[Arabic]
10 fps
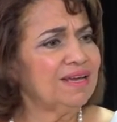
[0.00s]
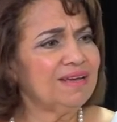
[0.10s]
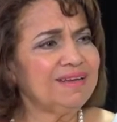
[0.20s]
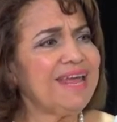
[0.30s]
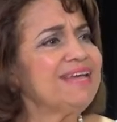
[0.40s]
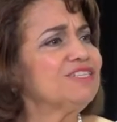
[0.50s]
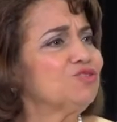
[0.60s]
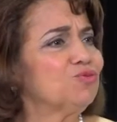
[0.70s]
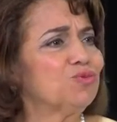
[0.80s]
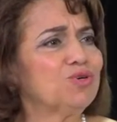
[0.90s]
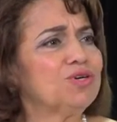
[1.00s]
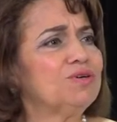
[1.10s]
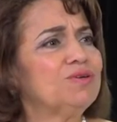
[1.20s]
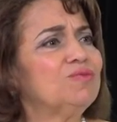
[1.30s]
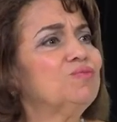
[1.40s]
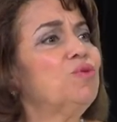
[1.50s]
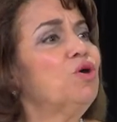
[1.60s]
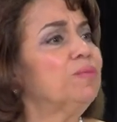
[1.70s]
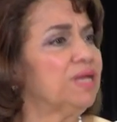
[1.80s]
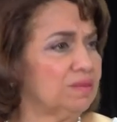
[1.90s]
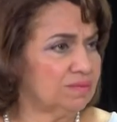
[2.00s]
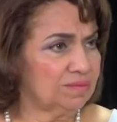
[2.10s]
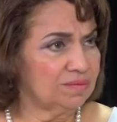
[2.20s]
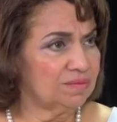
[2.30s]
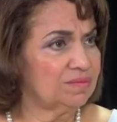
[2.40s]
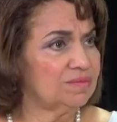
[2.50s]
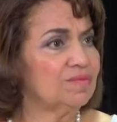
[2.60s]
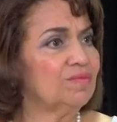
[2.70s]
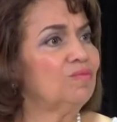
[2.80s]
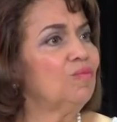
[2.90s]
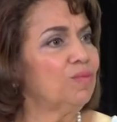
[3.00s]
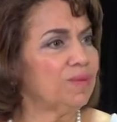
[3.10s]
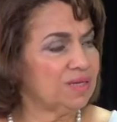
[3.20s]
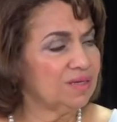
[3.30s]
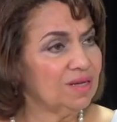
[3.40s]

آه، ناس ومؤمن آه، مؤمن